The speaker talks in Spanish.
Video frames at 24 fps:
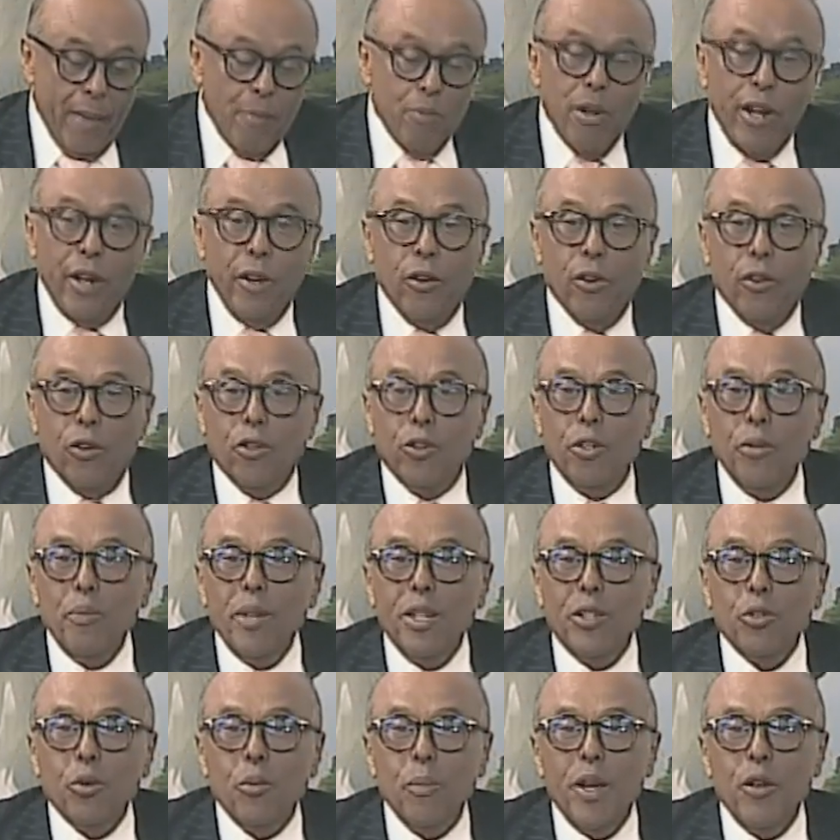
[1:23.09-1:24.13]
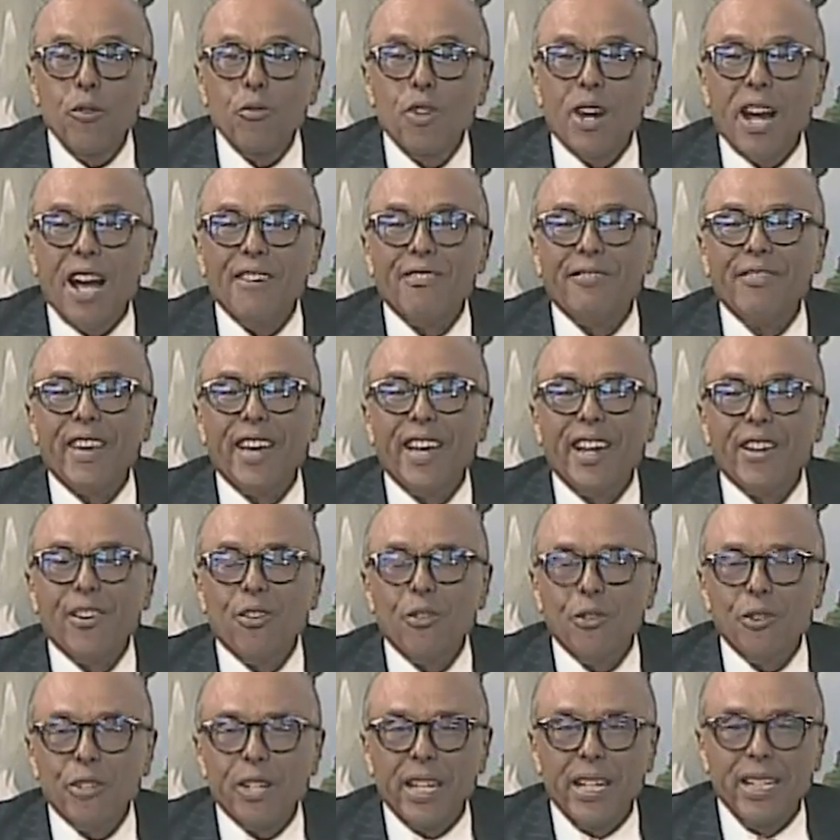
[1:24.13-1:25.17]
bueno, hoy me tomé un café
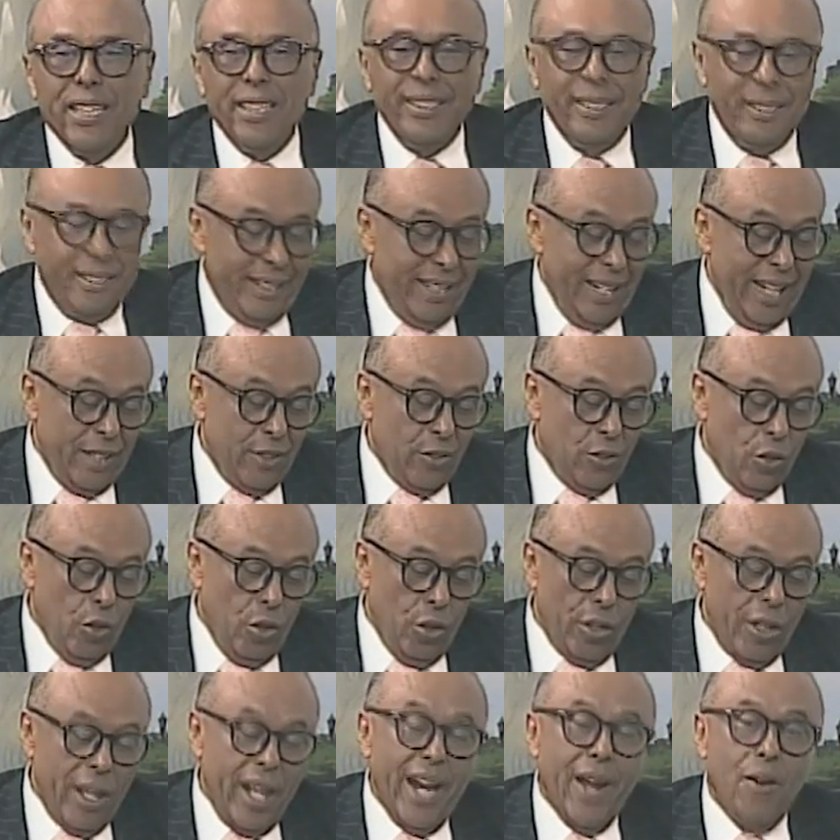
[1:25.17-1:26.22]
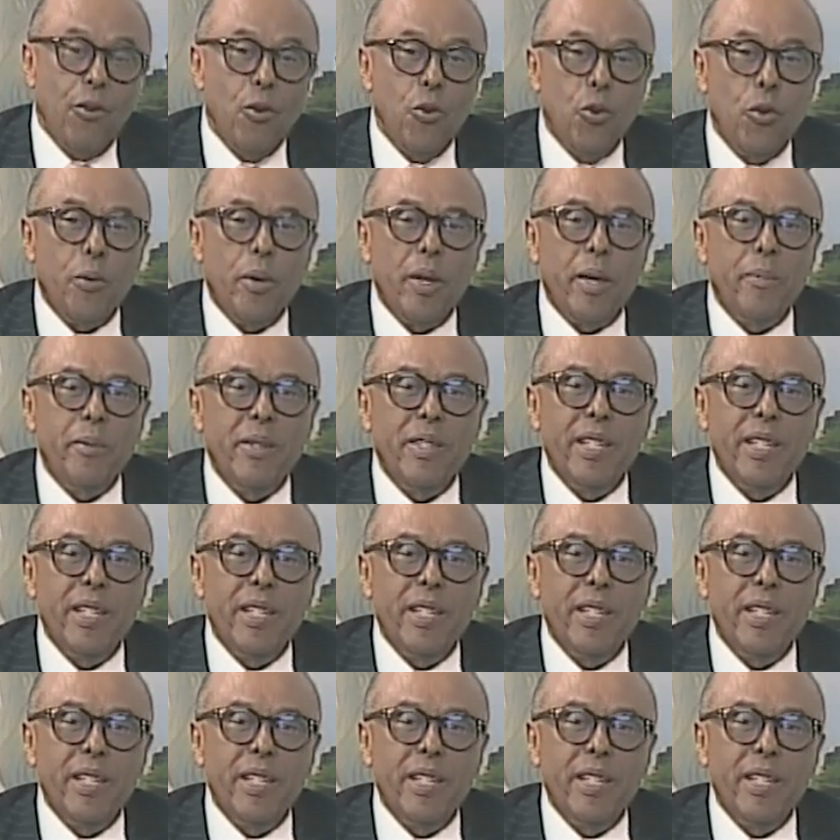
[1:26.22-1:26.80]
con el rector de la urbe,